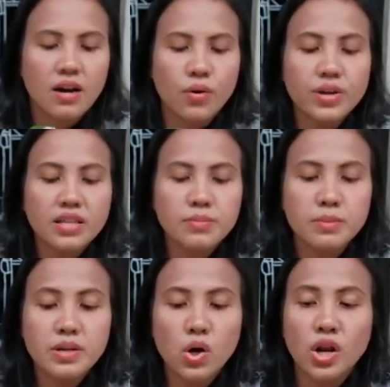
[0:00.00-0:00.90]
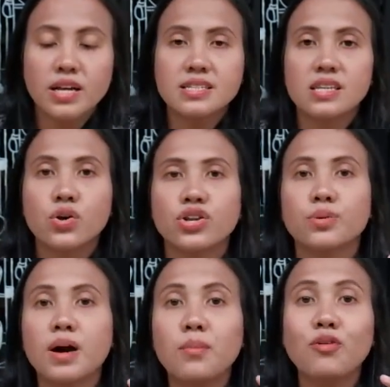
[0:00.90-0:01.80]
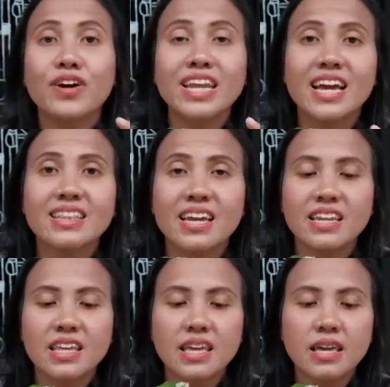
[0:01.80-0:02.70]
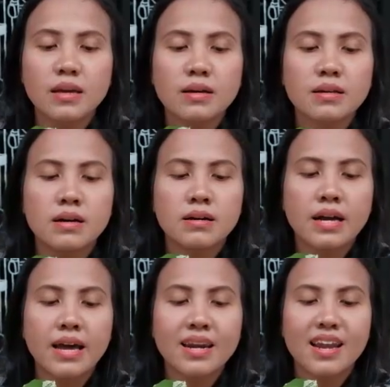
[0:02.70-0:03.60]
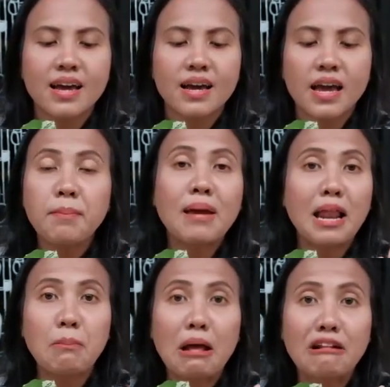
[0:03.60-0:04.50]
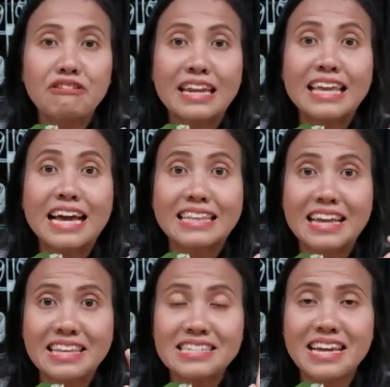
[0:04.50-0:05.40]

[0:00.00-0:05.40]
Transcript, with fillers: Oh iya teman-teman, kalau yang Singonium Syngonium variegata ini karena embel-embel varigatanya